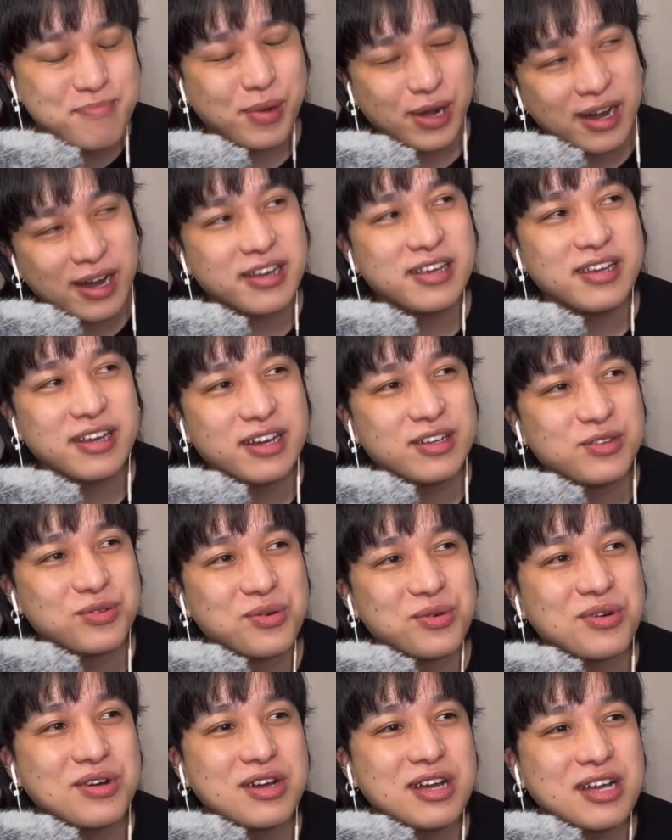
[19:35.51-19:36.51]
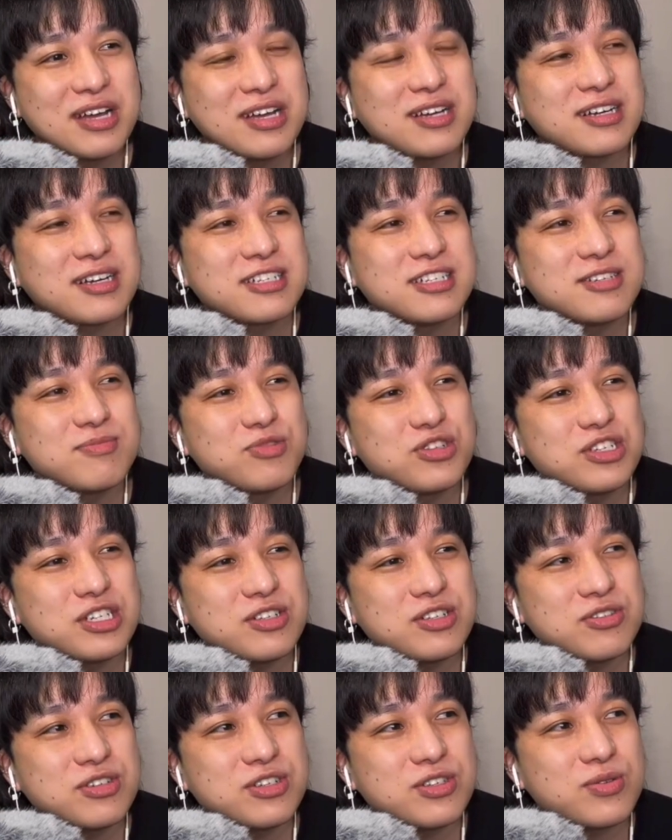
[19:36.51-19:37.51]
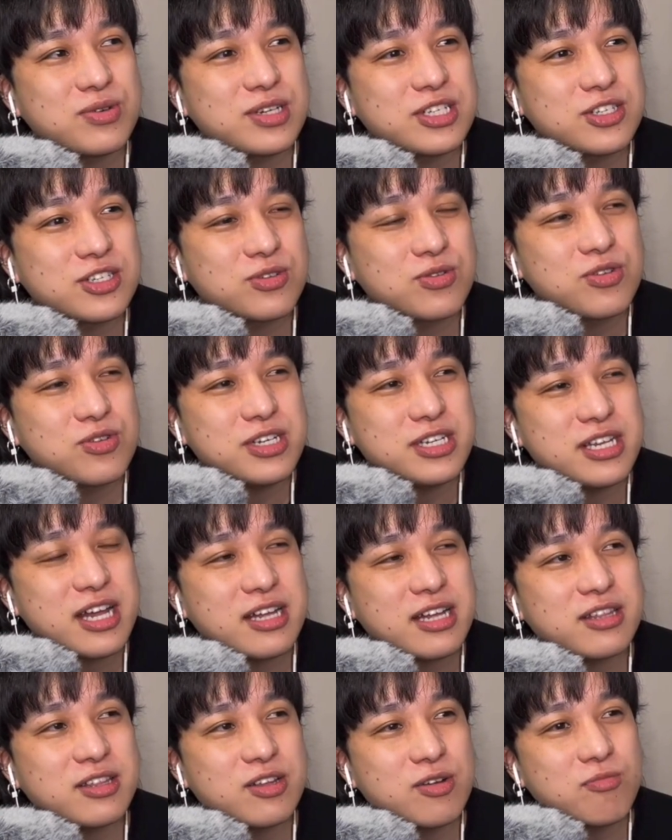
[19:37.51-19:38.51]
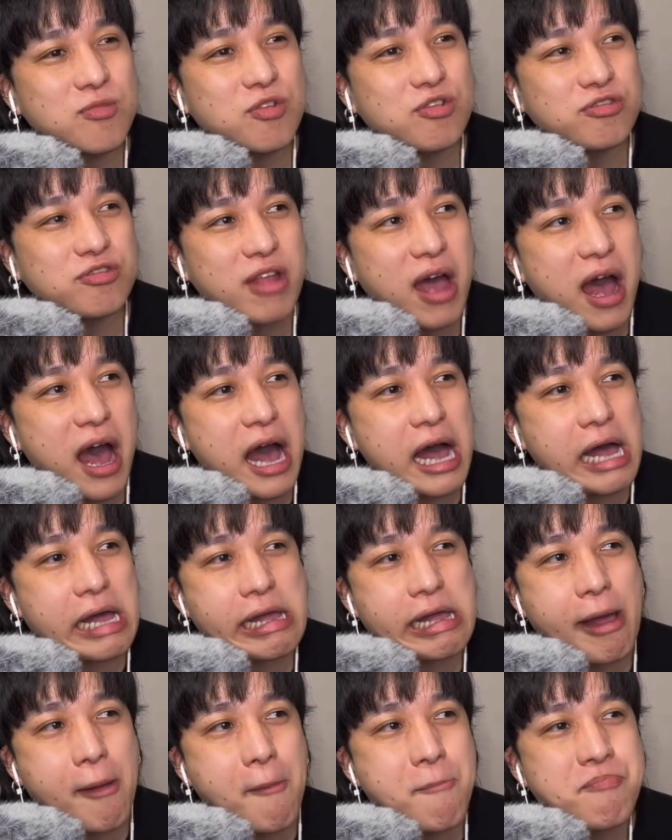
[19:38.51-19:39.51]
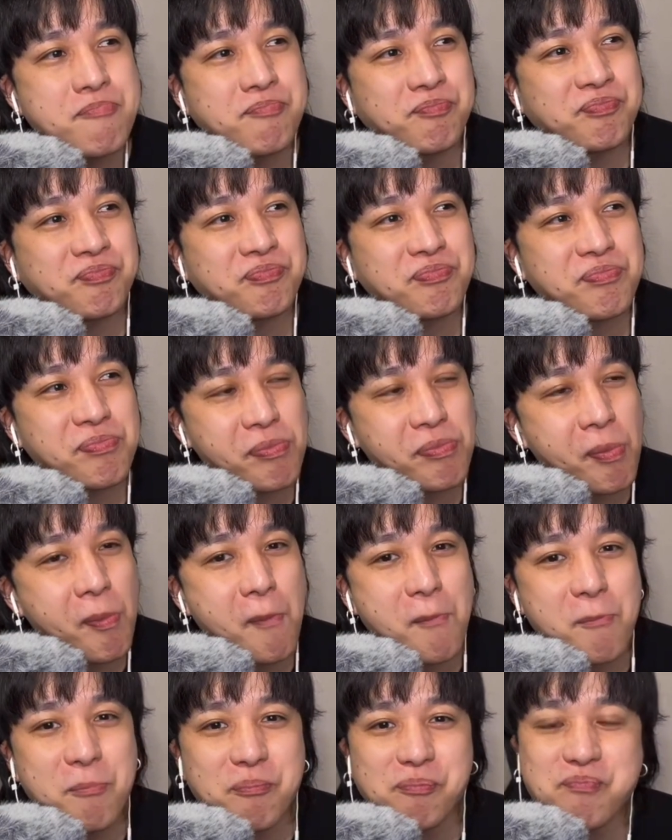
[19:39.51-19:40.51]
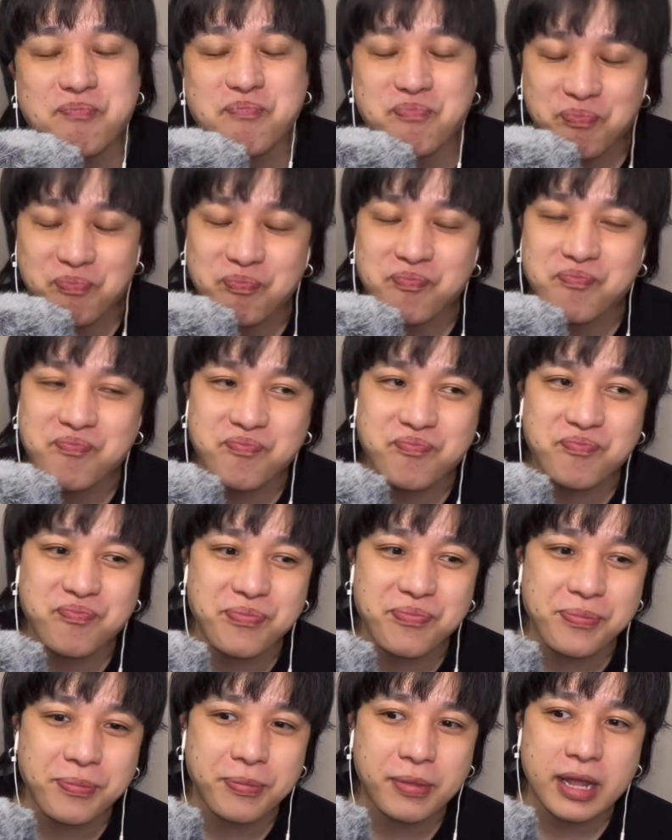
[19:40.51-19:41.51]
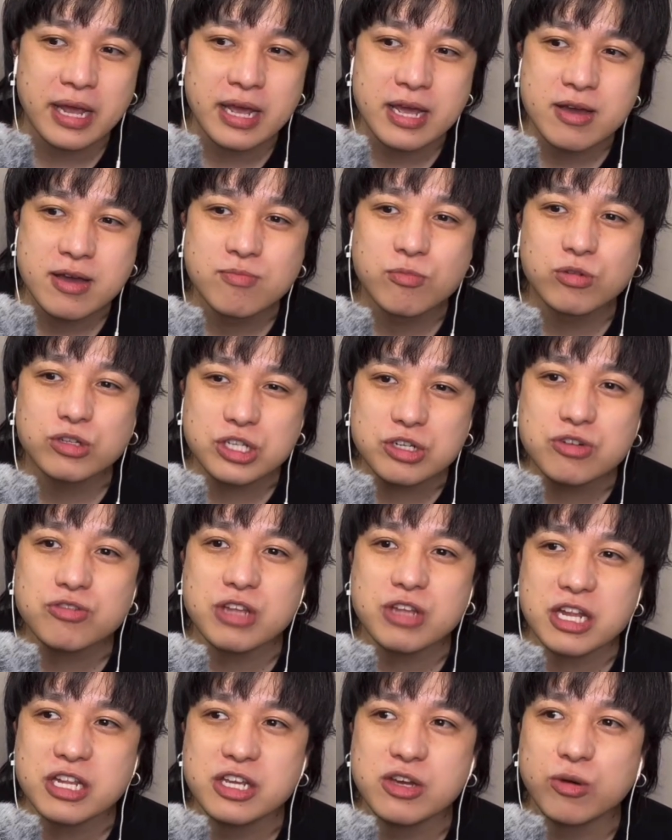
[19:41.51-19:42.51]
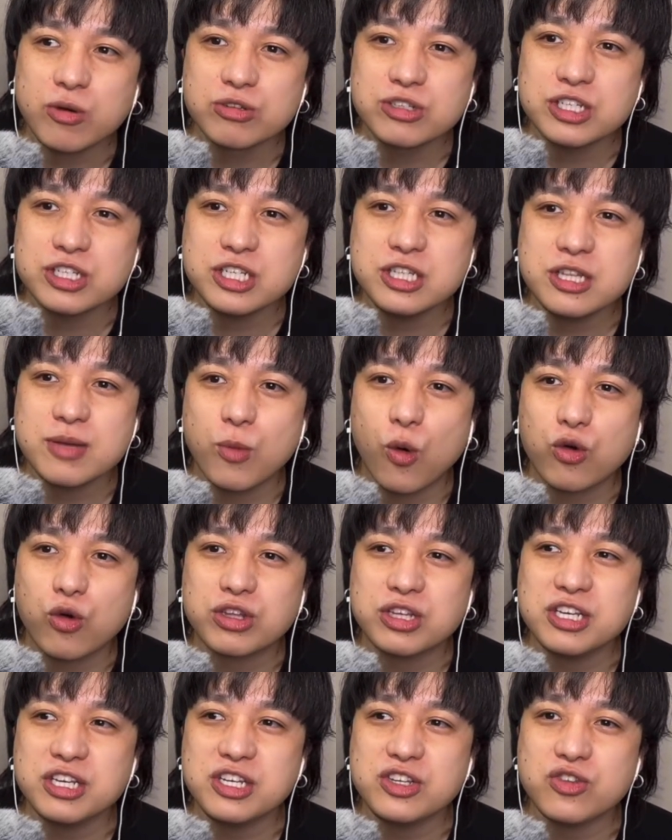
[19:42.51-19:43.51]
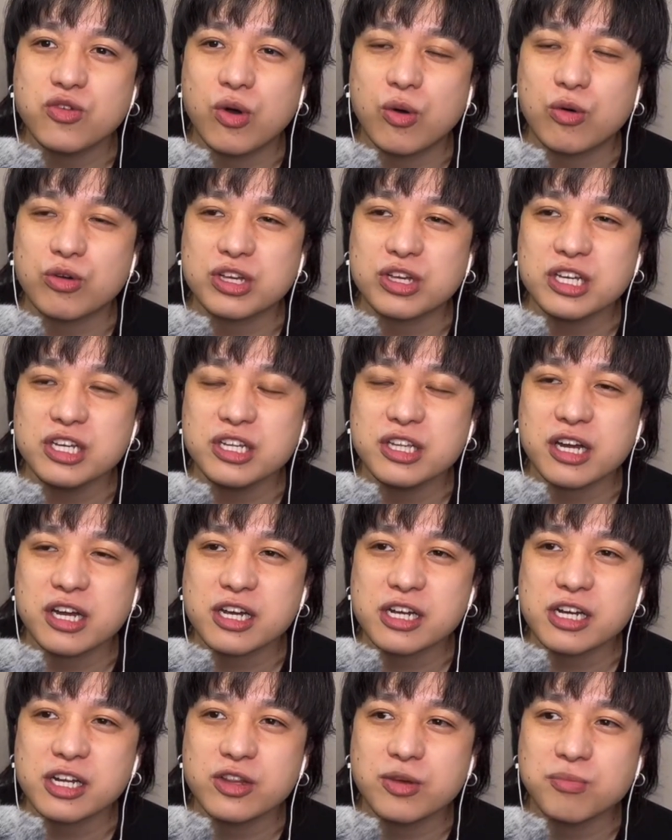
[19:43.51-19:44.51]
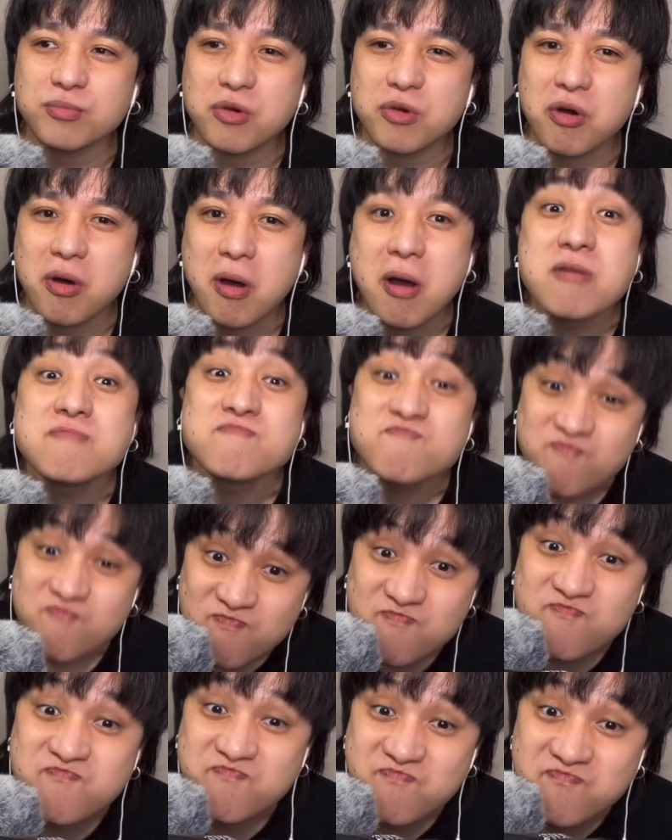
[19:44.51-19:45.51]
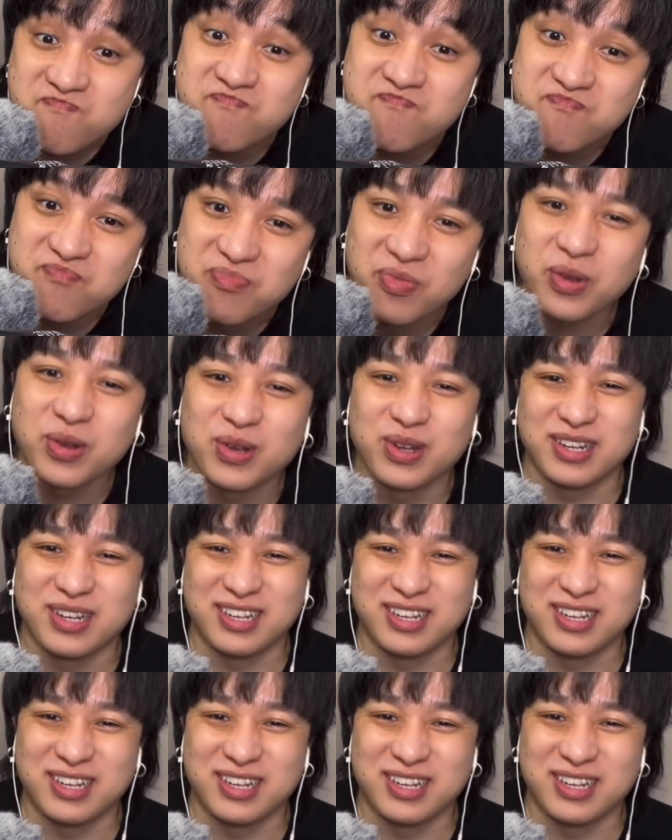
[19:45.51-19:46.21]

やっぱ海外のガチムチの人はすごいなって思うな。うーん。もちろんね、日本人でも大きい人は大きいんだけれども。うーん。